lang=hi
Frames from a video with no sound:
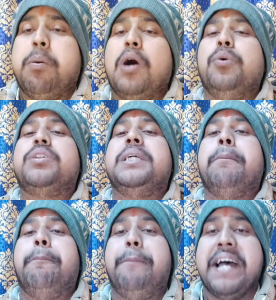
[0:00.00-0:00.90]
बहुत ही
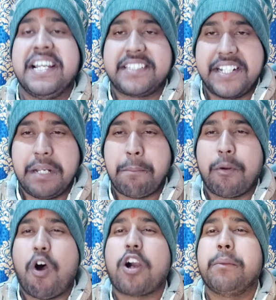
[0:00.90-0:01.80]
बेहतरीन
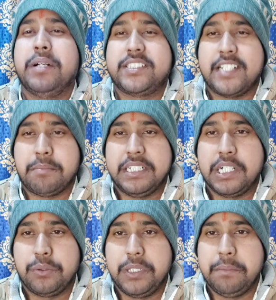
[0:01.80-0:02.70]
ब्लॉक बस्टर
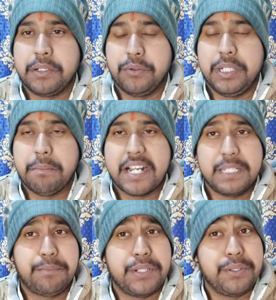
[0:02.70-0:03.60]
भैया डोली में गोली मार
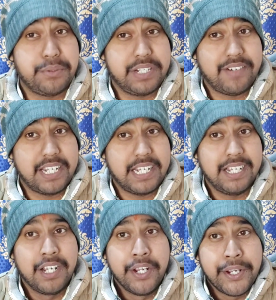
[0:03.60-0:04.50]
देव थ्री होने वाला है
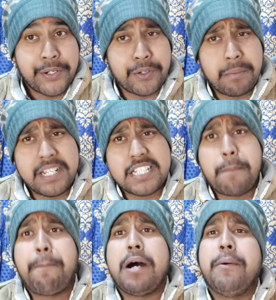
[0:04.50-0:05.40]
क्योंकि भैया
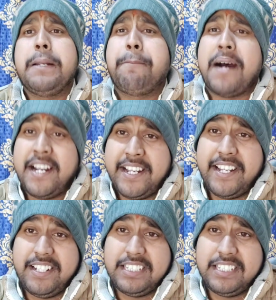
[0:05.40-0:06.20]
जब पवन पांडे